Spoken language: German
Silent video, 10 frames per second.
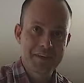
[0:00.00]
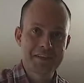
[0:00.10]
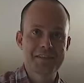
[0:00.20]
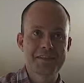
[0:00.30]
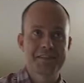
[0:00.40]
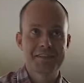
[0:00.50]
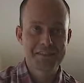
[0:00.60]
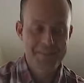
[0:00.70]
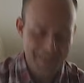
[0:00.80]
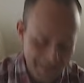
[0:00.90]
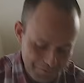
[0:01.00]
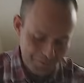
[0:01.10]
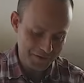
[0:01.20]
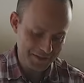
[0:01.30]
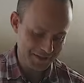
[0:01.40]
dieses, dieses Tal,
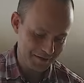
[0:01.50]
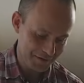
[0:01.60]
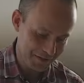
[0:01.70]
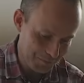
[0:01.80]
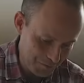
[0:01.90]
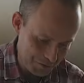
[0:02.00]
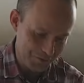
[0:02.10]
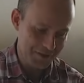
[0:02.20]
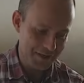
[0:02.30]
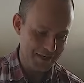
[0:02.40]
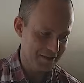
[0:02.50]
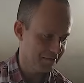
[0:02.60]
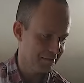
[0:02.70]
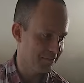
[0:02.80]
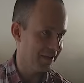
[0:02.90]
wo wir sind, wird eben schon seit
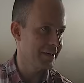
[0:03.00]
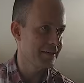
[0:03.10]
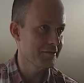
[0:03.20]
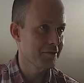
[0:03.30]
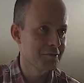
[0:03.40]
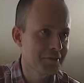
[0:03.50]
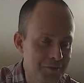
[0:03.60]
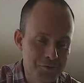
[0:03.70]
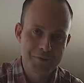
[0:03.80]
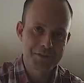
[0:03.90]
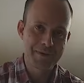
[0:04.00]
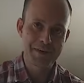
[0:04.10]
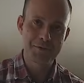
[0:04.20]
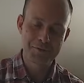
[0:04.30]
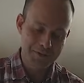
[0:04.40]
zwei Jahrhunderten, über zwei
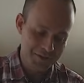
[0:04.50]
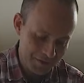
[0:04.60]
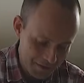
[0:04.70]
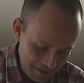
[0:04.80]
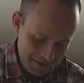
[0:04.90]
Jahrhunderten